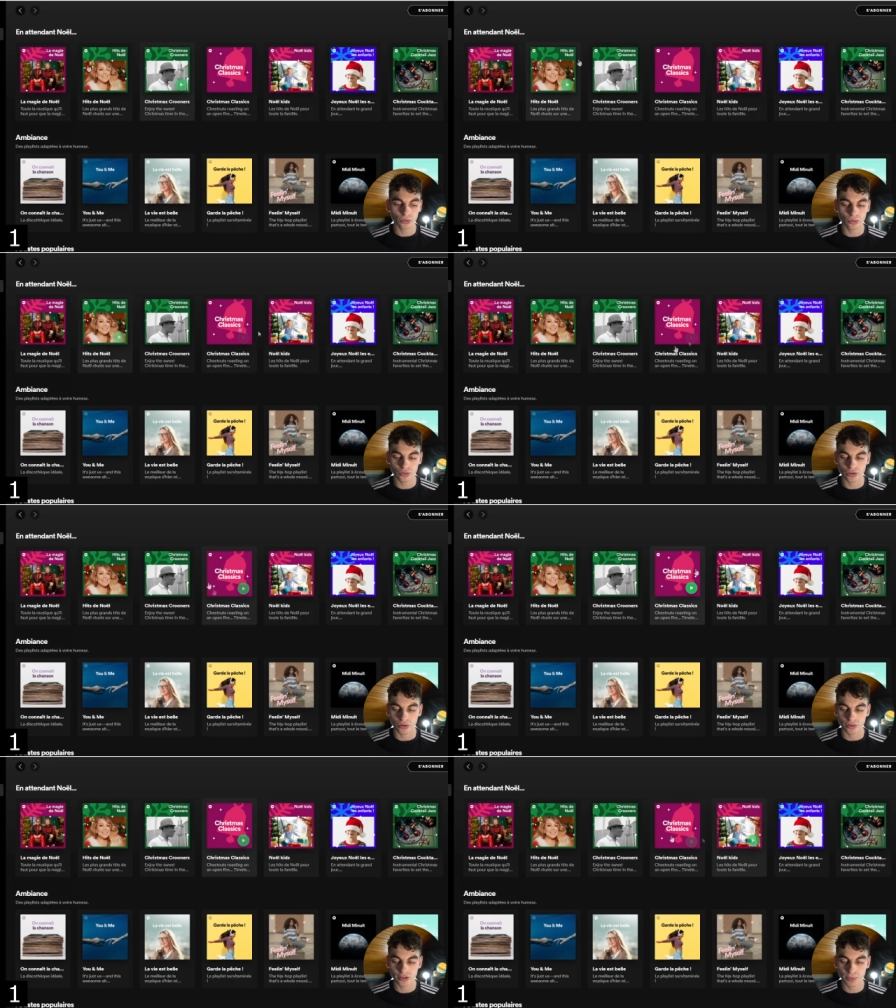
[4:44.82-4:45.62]
compte
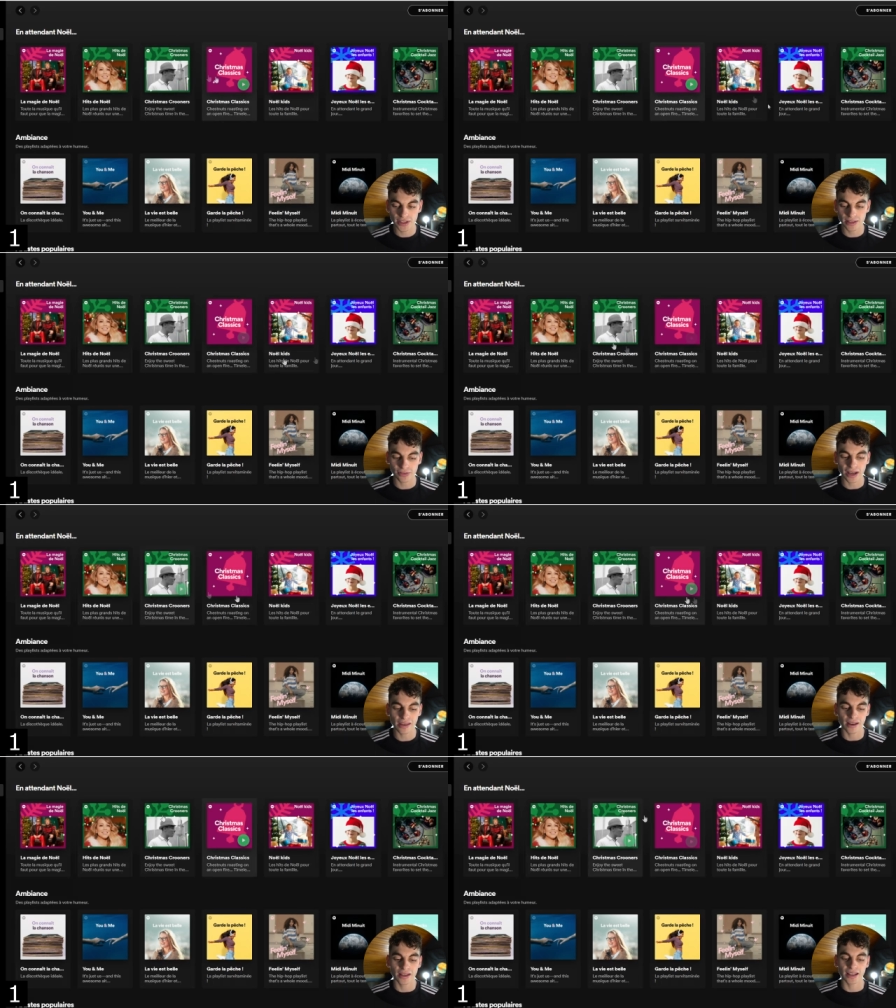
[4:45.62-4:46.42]

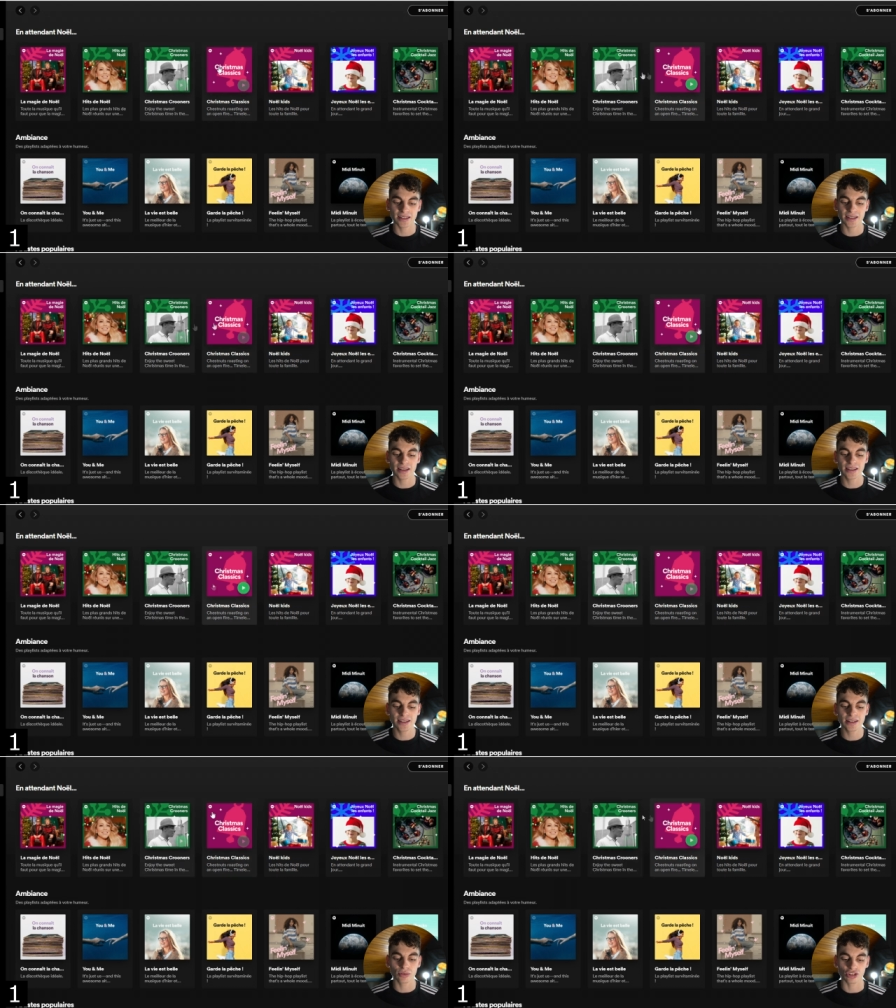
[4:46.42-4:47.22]
Spotify et c'est
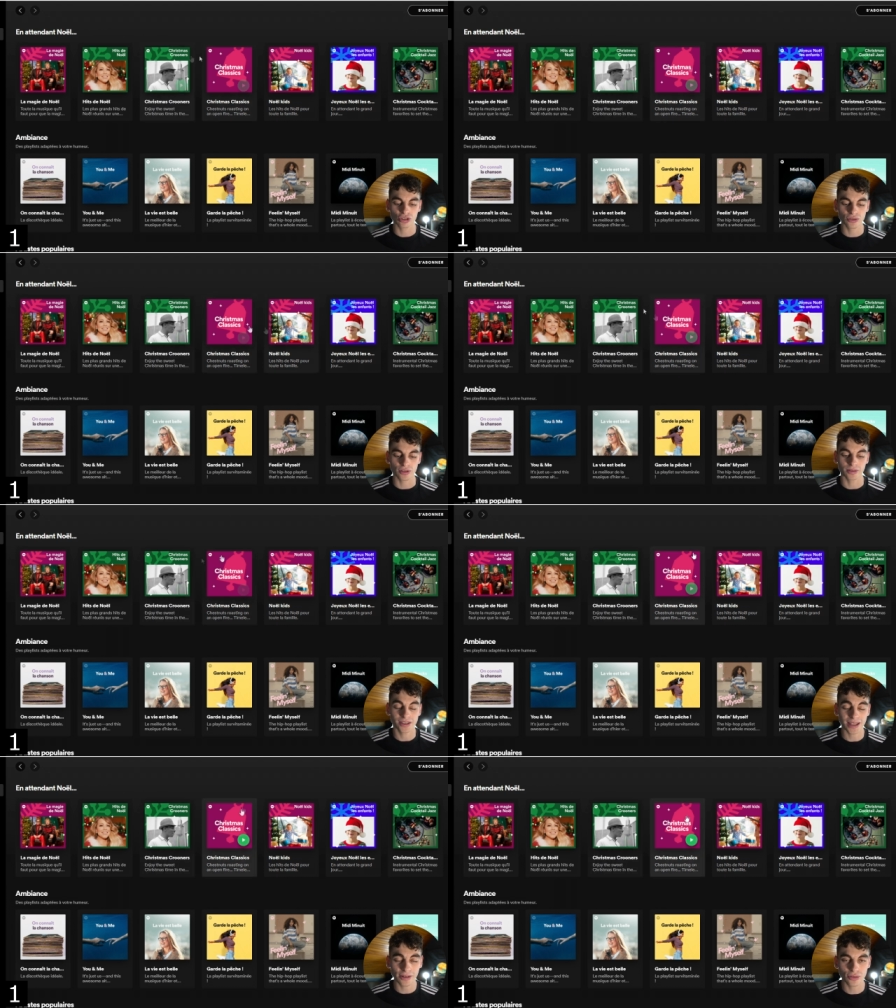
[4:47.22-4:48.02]
ici que les choses
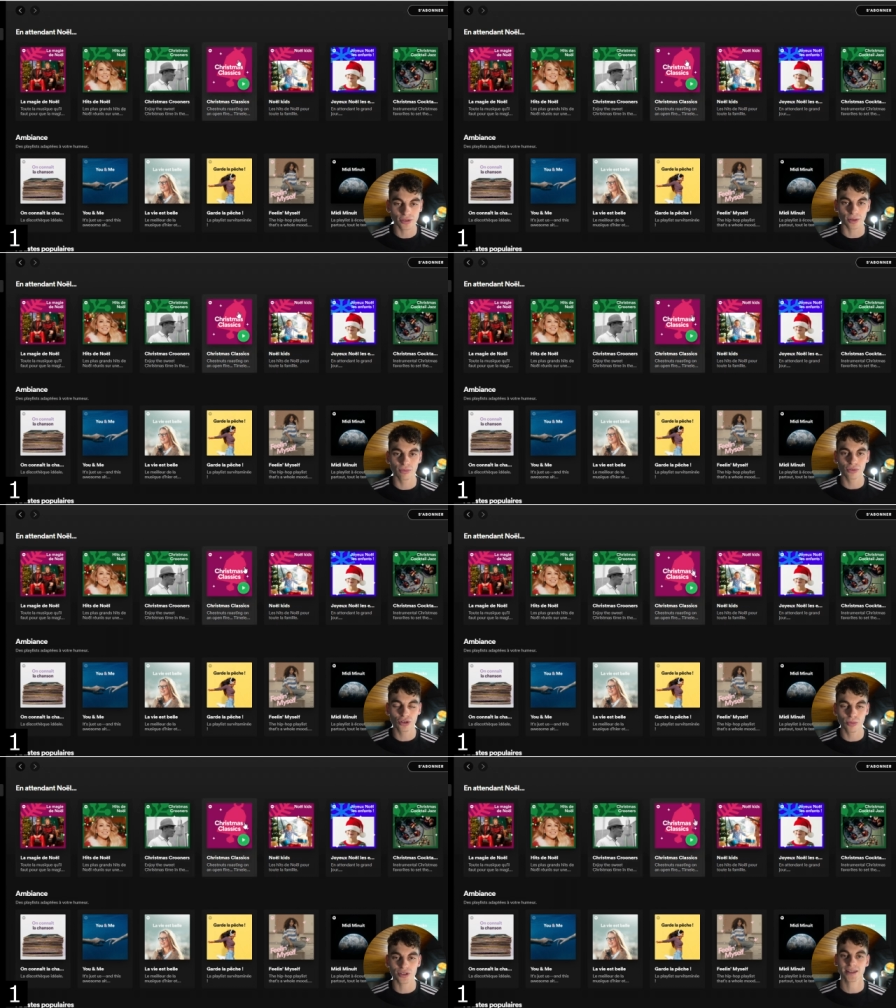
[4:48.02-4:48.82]
sérieuses vont
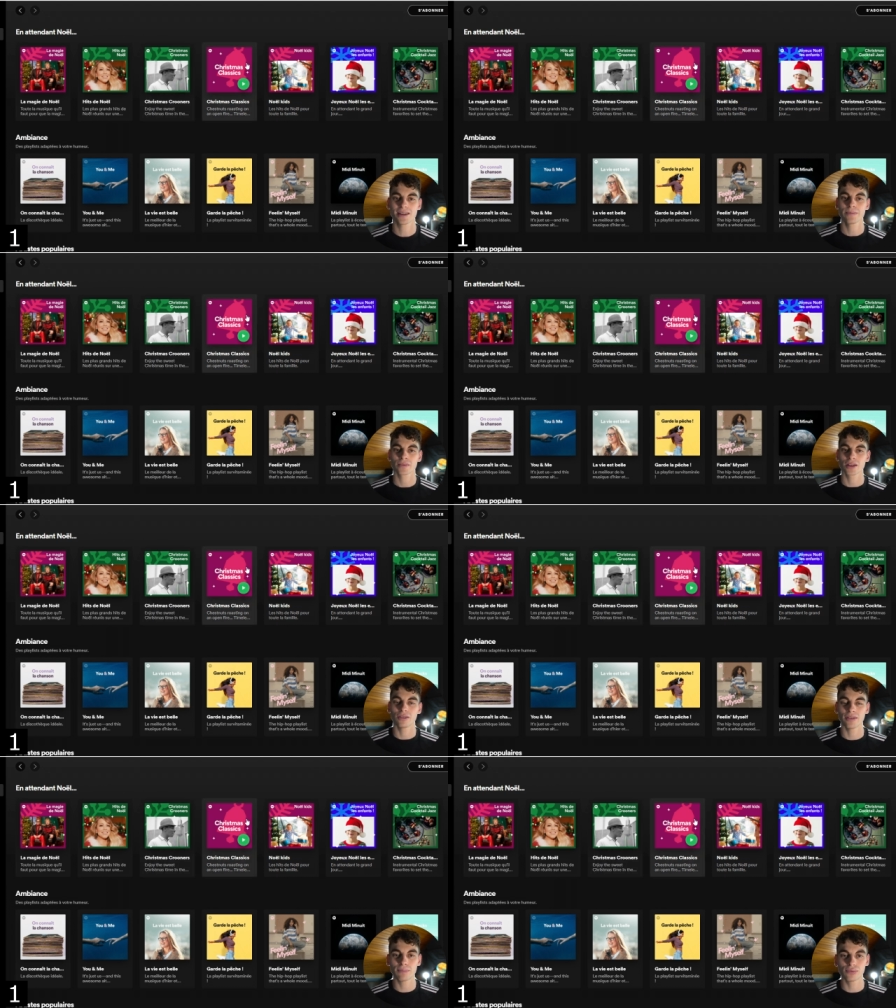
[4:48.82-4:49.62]
commencer.
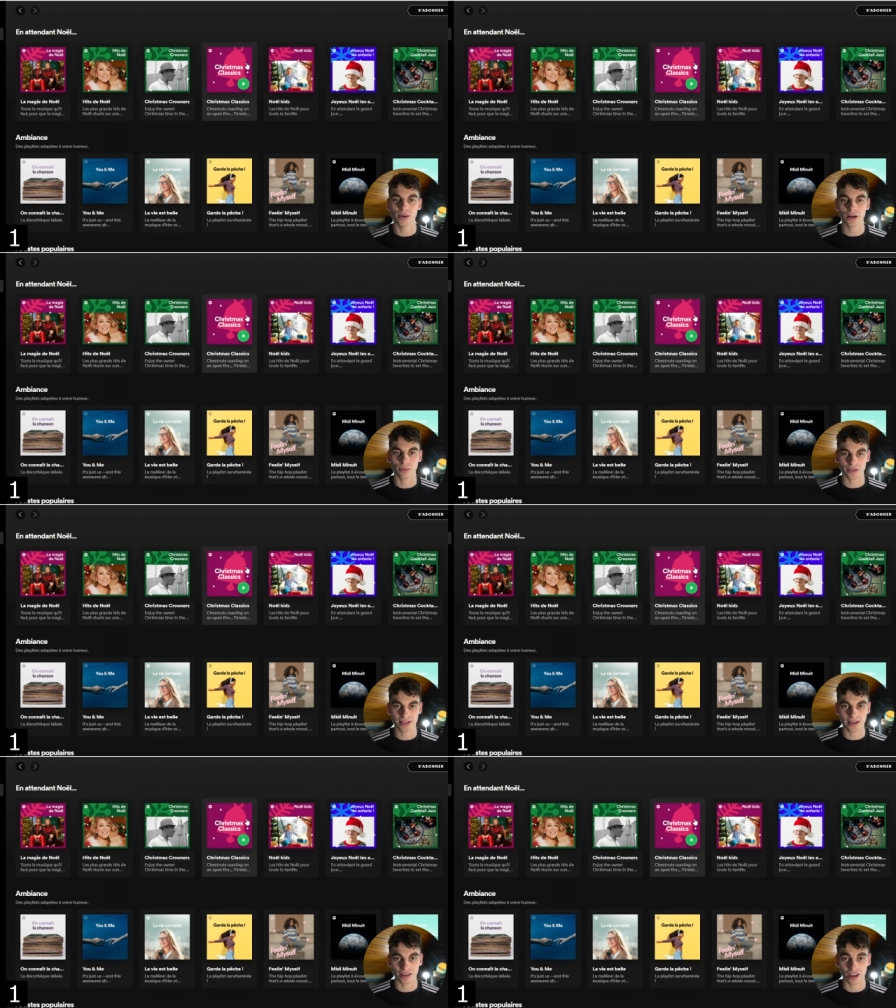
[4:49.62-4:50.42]
On va pouvoir
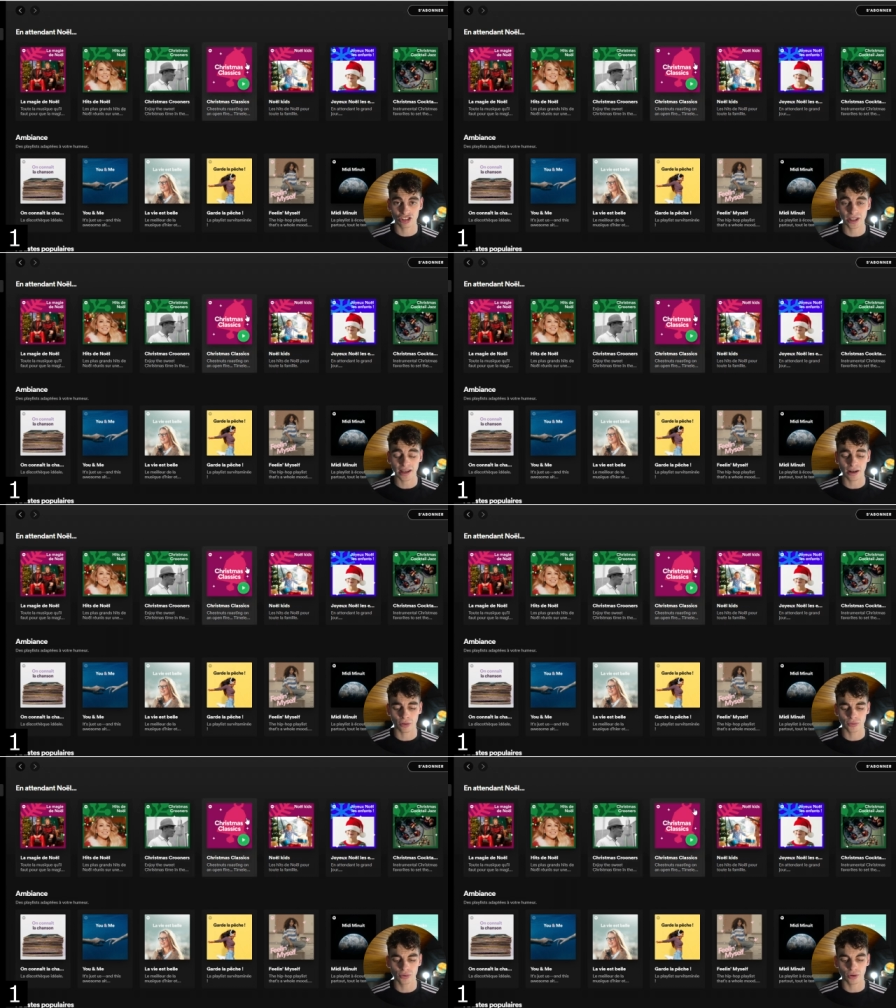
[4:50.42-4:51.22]
commencer à générer un
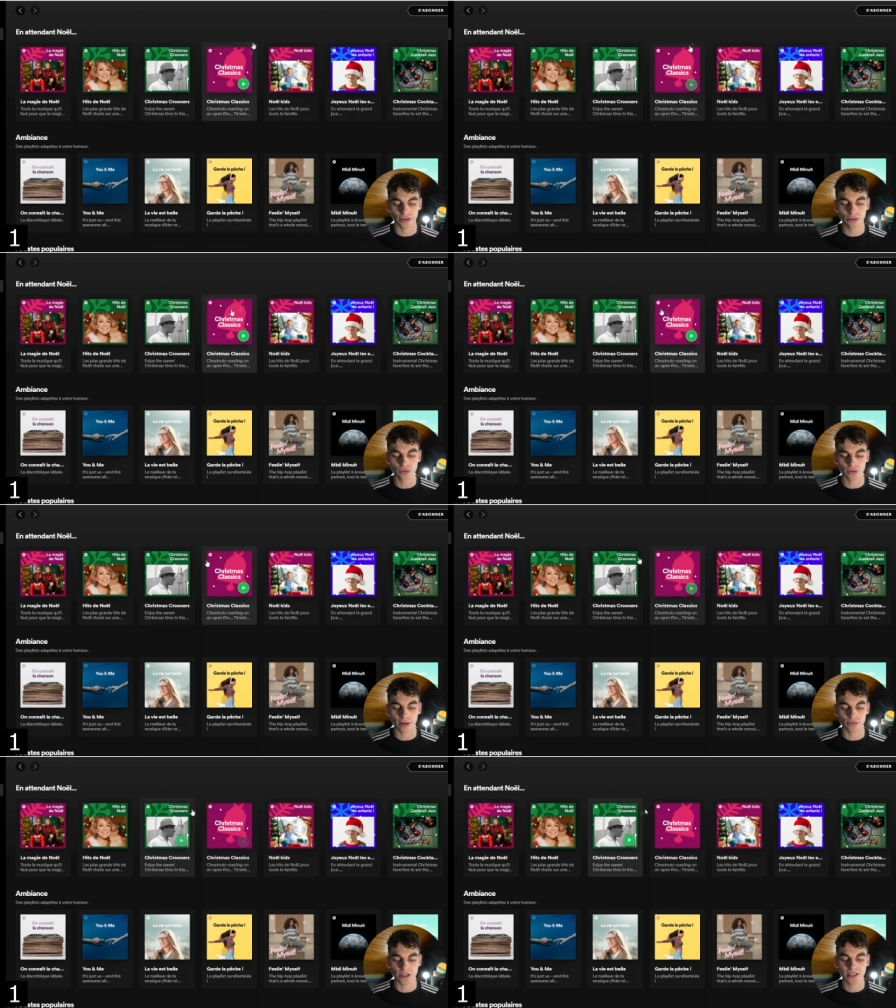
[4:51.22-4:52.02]
revenu en écoutant de
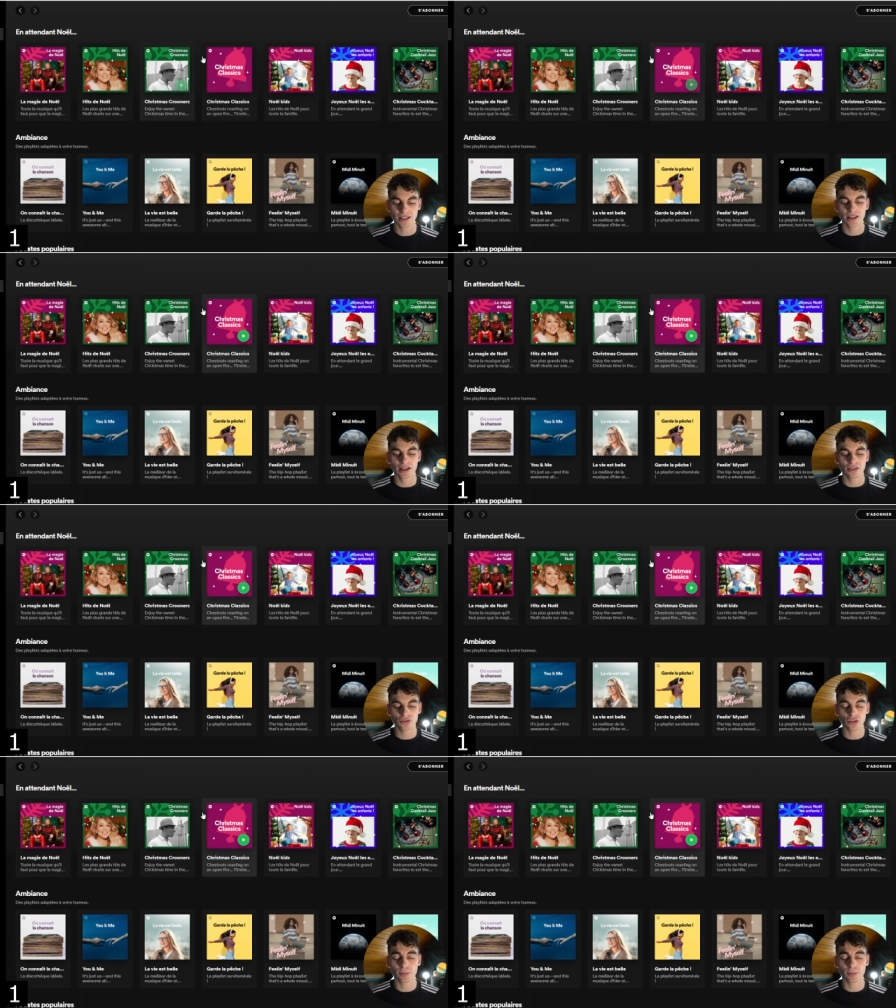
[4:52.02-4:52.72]
la musique sur